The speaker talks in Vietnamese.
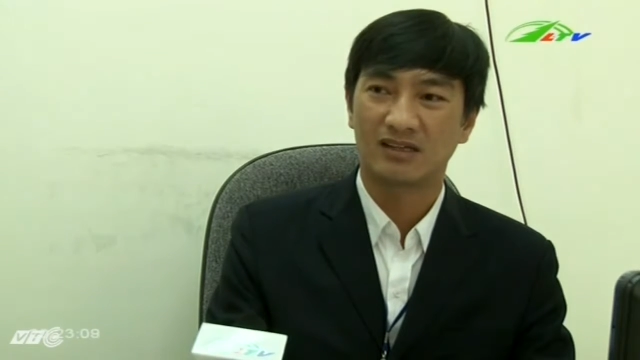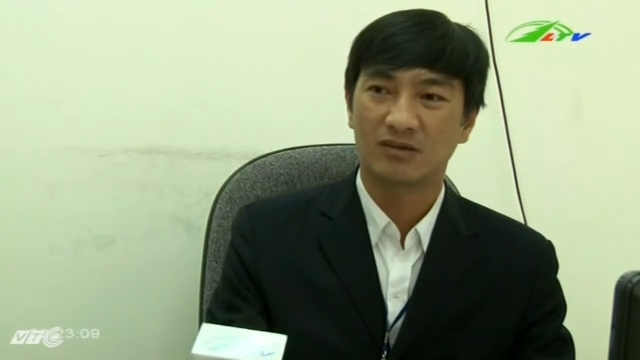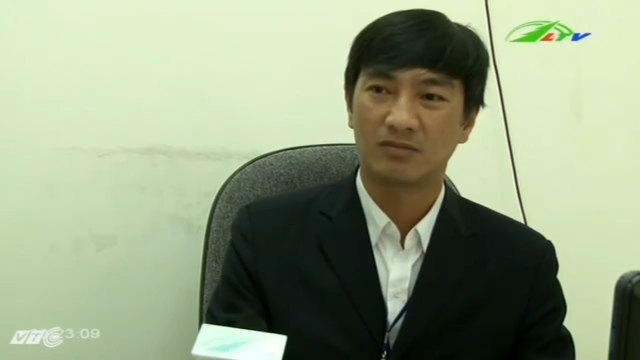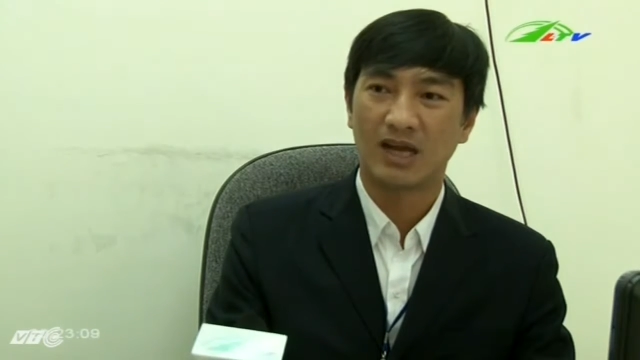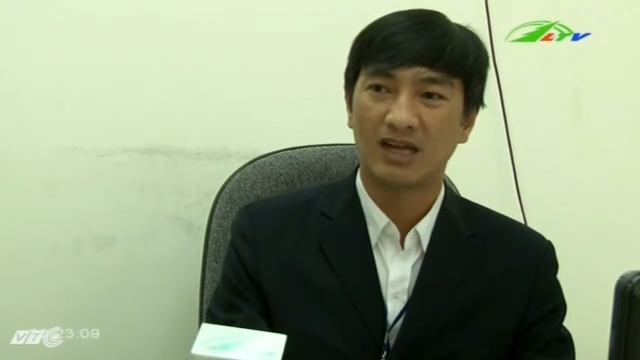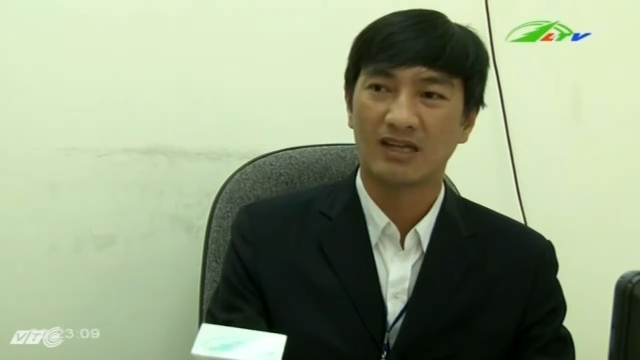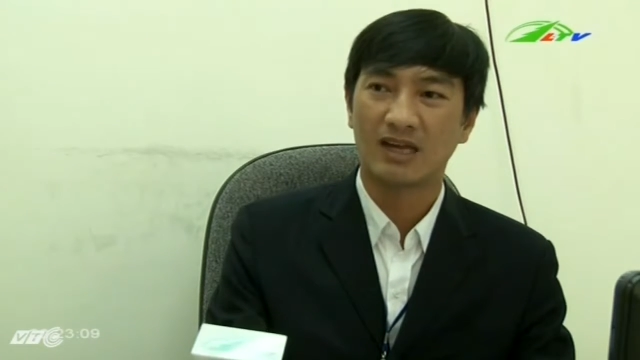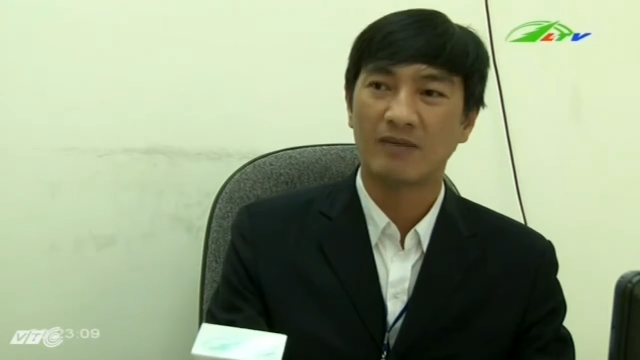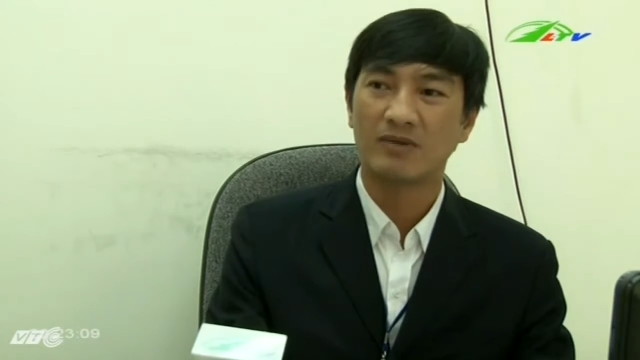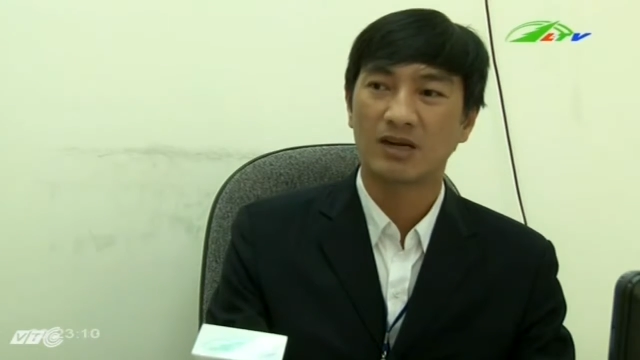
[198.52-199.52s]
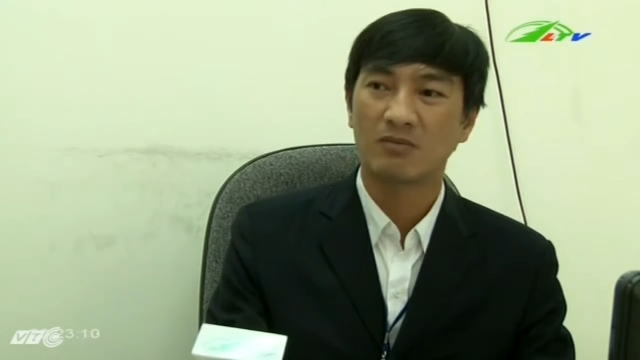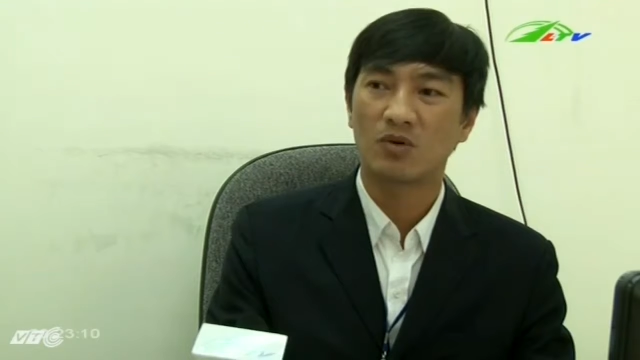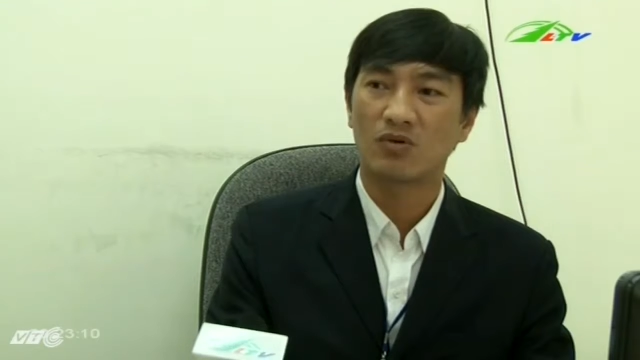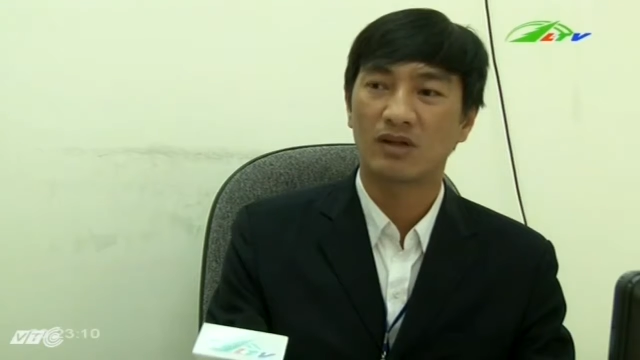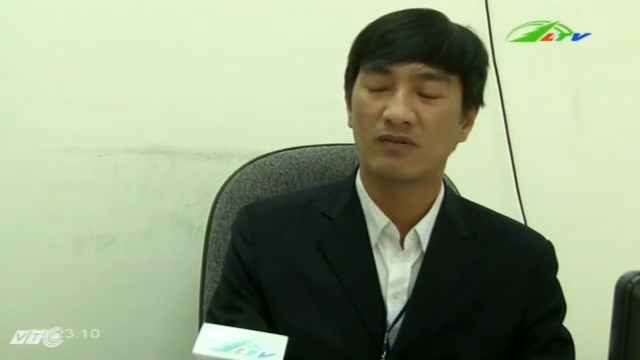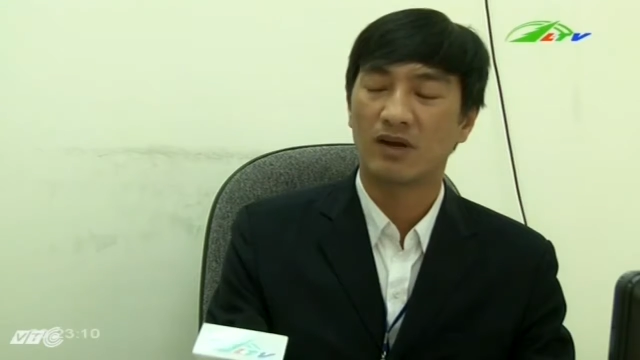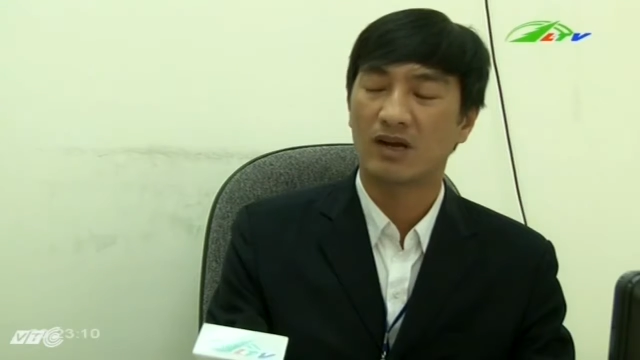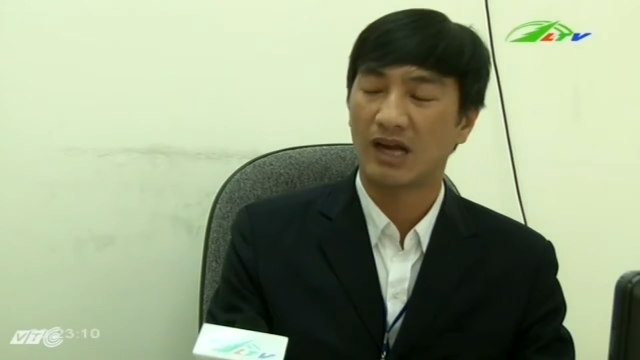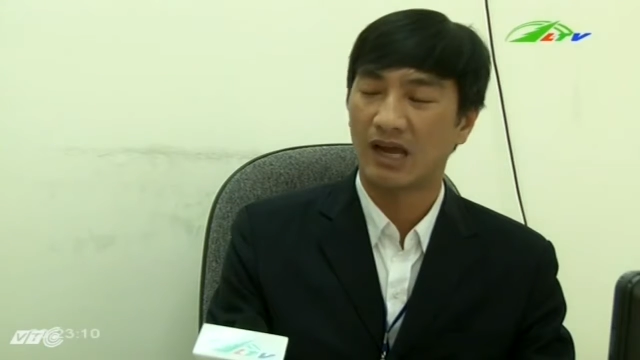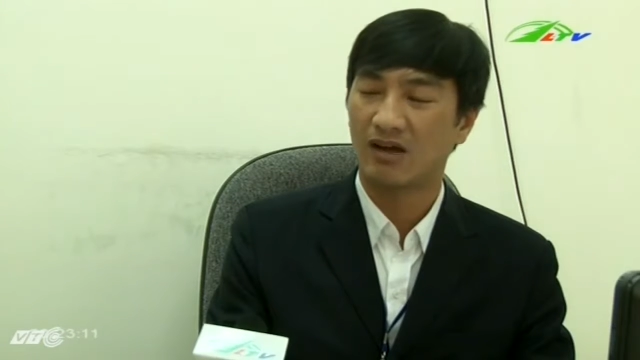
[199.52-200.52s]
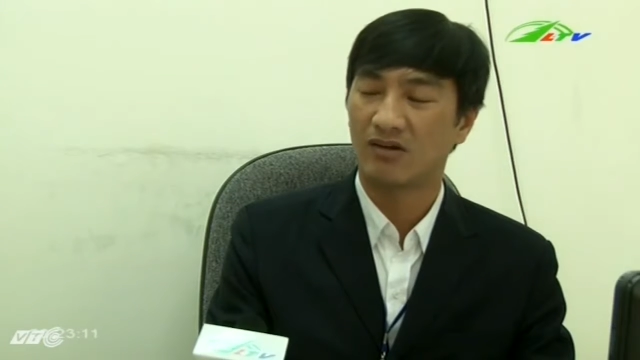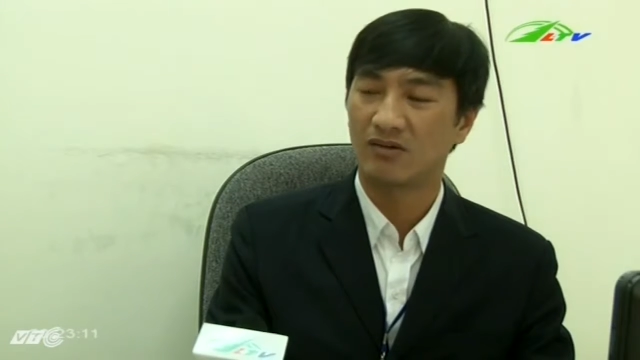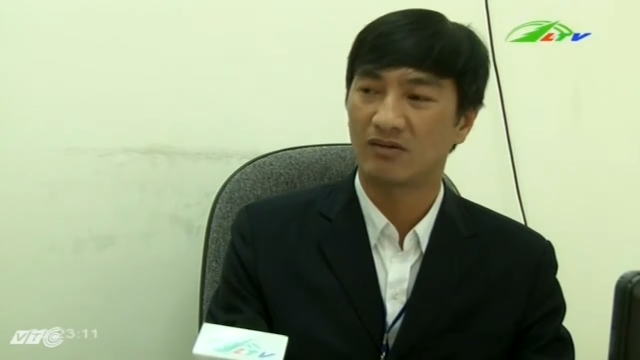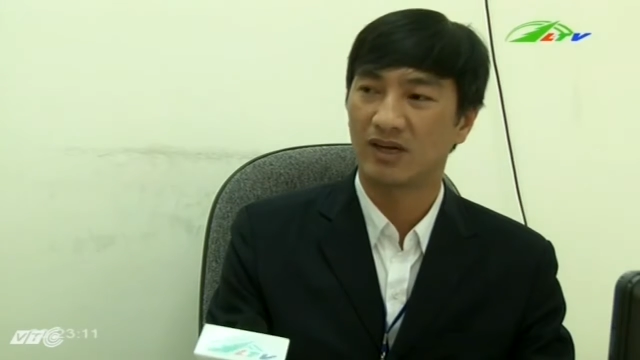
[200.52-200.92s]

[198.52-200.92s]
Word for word: cũng đã đáp ứng một cái phần nào